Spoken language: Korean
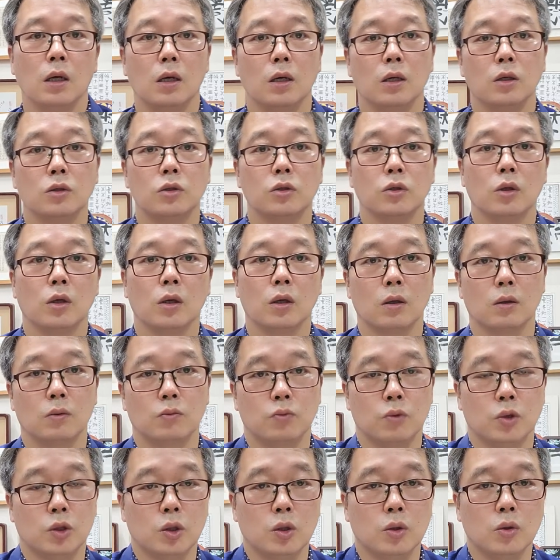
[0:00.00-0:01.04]

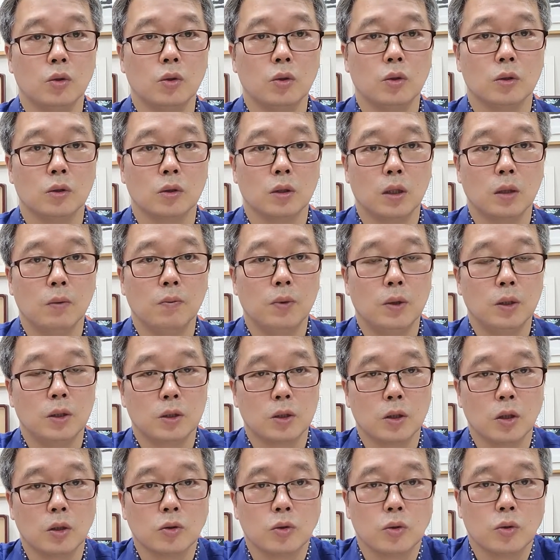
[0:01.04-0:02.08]
어찌됐건 치료를 TP를
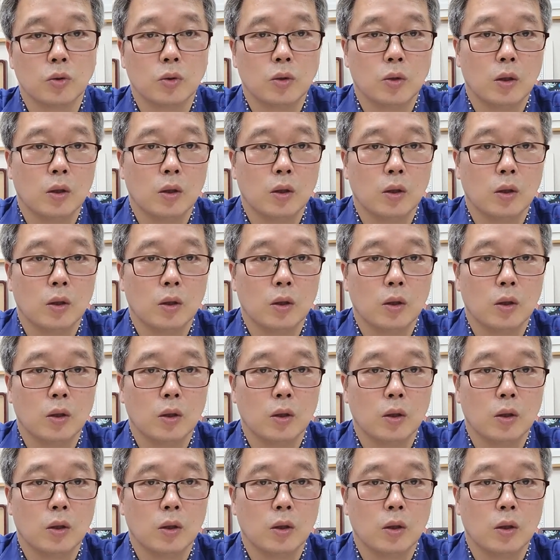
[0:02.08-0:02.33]
쳐줘도